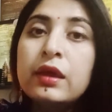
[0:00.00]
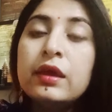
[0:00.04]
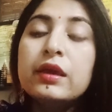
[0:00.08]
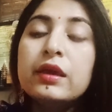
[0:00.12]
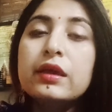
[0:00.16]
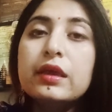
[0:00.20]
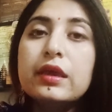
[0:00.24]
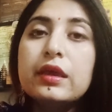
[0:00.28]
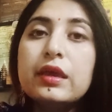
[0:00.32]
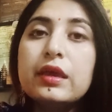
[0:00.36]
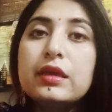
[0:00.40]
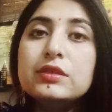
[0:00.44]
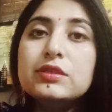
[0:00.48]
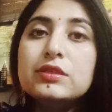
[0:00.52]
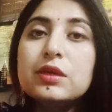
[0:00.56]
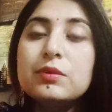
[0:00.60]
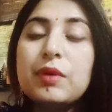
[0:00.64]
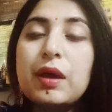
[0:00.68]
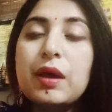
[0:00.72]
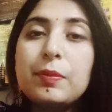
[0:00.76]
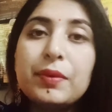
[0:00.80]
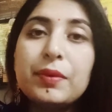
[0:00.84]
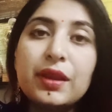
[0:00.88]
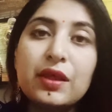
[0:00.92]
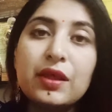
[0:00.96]
कि जब
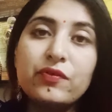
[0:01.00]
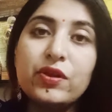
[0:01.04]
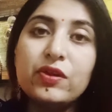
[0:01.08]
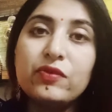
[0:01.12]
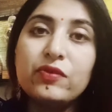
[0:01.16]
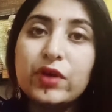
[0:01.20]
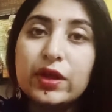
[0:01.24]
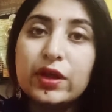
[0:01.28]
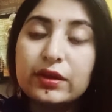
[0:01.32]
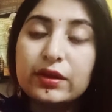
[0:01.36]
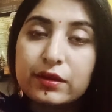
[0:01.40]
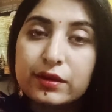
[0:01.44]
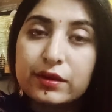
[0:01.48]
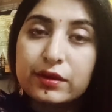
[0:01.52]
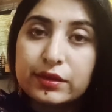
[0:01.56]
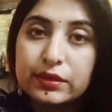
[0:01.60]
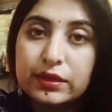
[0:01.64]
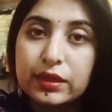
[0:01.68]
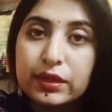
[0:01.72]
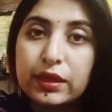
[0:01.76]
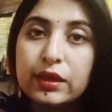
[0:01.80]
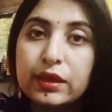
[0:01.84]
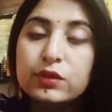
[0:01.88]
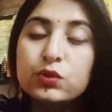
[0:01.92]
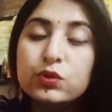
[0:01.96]
आप लेवल वन करते
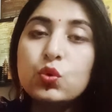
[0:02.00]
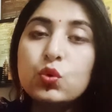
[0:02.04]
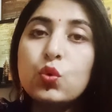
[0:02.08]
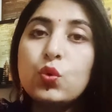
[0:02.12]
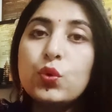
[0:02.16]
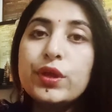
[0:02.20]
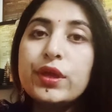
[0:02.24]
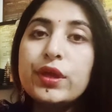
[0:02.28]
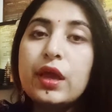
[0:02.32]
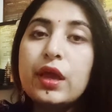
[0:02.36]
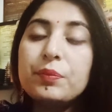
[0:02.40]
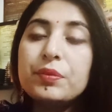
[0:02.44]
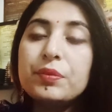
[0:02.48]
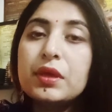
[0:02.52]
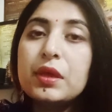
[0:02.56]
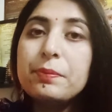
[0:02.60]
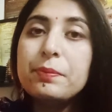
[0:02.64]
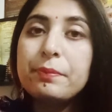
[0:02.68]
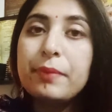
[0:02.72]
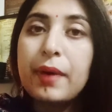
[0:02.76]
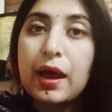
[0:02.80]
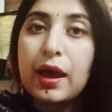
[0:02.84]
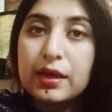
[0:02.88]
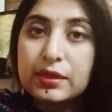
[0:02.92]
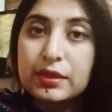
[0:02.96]
हैं तो कोई आपके
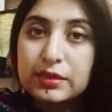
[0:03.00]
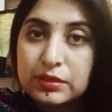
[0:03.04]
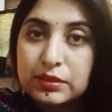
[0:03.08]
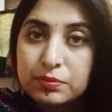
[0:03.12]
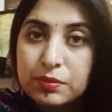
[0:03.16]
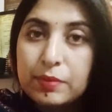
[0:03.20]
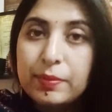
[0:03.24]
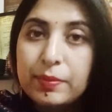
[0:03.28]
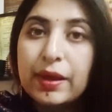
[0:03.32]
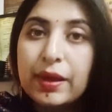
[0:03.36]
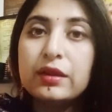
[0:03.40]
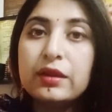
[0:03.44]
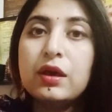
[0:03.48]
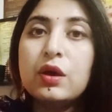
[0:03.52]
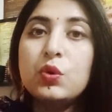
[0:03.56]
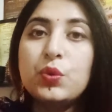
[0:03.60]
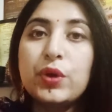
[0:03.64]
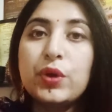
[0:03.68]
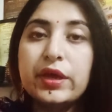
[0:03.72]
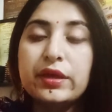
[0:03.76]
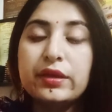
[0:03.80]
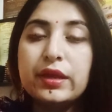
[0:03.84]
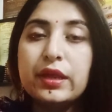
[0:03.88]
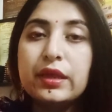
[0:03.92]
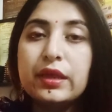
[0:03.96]
पास में बैठा हुआ
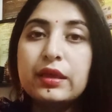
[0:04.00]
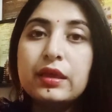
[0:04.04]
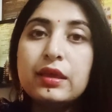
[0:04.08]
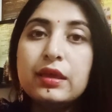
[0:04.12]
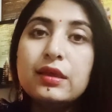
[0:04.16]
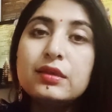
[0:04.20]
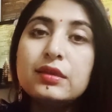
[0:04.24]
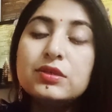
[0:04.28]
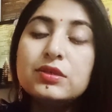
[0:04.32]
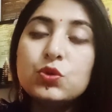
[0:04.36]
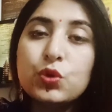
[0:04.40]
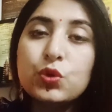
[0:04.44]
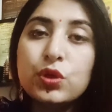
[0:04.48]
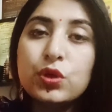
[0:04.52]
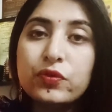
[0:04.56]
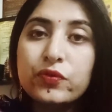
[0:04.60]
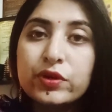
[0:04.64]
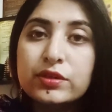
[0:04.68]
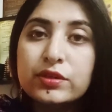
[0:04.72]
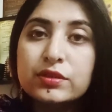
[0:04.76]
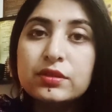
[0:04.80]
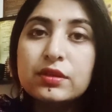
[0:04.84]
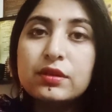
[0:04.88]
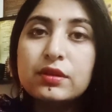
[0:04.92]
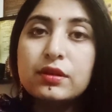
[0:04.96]
है रेकी इज
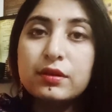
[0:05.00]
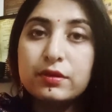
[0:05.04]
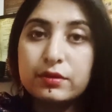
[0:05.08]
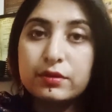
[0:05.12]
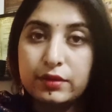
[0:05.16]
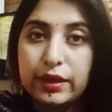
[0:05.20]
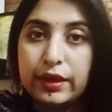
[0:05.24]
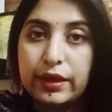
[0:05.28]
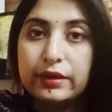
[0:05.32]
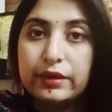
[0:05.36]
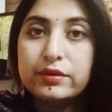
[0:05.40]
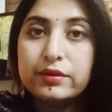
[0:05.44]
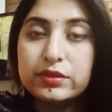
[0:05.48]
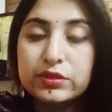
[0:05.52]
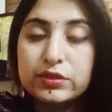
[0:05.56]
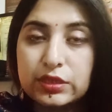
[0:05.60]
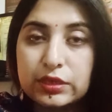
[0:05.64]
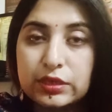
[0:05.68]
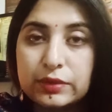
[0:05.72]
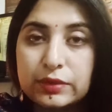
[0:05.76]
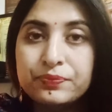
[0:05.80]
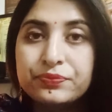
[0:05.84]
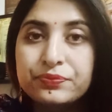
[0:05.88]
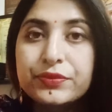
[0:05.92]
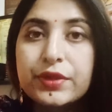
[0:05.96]
यूनिवर्सल एनर्जी
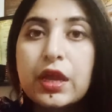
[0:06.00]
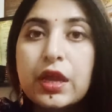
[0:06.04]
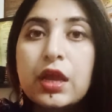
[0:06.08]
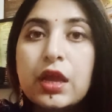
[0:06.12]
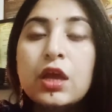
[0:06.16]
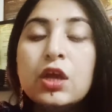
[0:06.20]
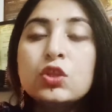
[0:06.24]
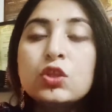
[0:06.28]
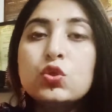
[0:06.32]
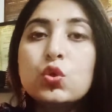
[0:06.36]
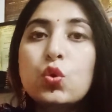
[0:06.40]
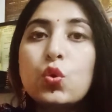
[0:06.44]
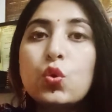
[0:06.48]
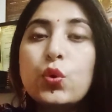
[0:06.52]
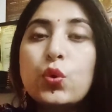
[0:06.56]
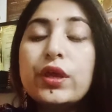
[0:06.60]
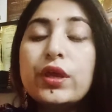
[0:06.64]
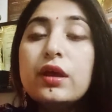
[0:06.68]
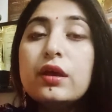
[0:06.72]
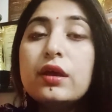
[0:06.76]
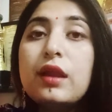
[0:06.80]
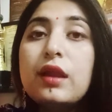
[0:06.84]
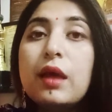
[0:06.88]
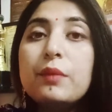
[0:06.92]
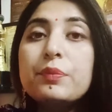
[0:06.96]
तो कोई
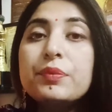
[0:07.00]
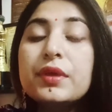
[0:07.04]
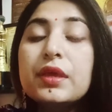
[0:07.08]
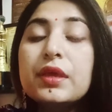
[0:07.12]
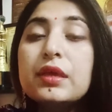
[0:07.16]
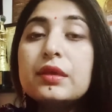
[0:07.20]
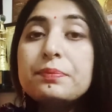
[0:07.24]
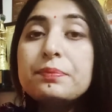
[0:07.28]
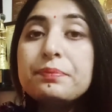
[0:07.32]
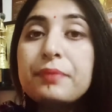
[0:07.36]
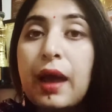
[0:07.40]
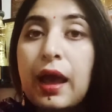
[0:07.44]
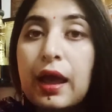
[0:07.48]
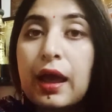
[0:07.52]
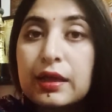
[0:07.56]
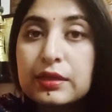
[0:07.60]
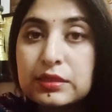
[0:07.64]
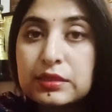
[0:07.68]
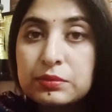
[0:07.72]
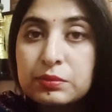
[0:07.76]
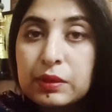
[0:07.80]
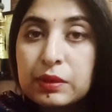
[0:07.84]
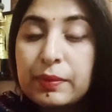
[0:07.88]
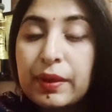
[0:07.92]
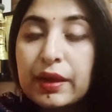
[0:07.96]
अगर आपके पास
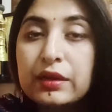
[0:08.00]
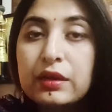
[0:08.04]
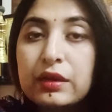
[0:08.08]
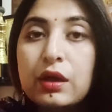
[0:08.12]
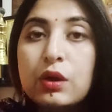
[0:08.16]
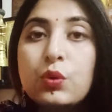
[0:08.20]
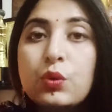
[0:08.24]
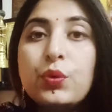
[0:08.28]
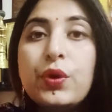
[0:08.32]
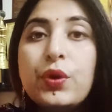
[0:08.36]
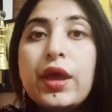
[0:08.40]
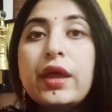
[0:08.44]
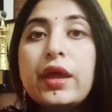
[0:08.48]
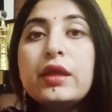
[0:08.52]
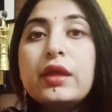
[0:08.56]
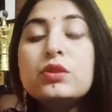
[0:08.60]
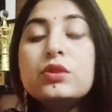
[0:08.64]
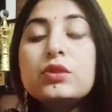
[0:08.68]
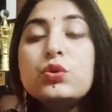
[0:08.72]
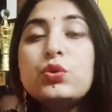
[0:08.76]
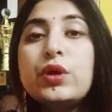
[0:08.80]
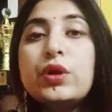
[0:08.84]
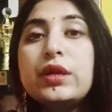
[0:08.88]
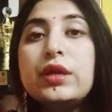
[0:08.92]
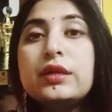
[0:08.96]
में बैठा हुआ है
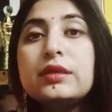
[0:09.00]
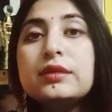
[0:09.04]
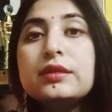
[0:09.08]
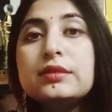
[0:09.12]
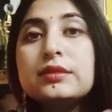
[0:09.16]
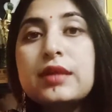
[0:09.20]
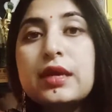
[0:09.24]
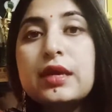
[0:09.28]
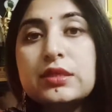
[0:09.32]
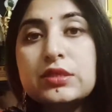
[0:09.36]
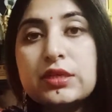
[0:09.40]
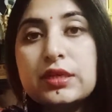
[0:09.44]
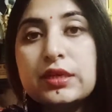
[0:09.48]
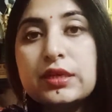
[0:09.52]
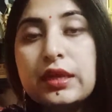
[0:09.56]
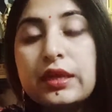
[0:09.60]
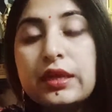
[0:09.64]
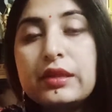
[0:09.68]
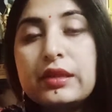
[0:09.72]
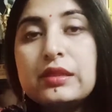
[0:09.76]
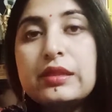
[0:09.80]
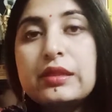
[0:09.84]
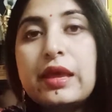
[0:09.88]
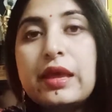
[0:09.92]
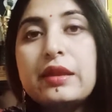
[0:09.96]
तो इट इज टच एंड
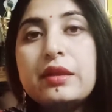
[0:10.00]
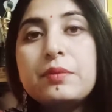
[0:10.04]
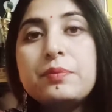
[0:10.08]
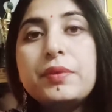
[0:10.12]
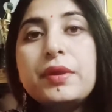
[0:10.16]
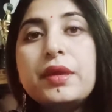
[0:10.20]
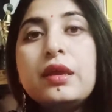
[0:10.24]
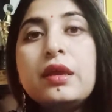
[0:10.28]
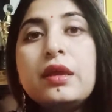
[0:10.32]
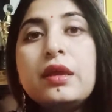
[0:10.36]
हील थेरेपी